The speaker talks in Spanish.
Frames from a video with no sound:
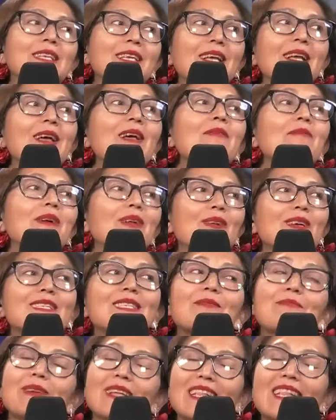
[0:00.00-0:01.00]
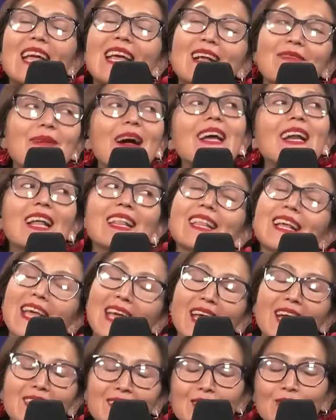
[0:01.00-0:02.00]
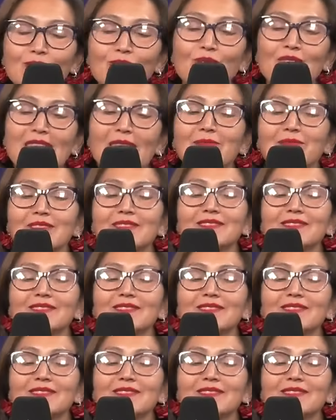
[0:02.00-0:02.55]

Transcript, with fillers: pero, ese, penta era más grande que quedarse con un lápiz.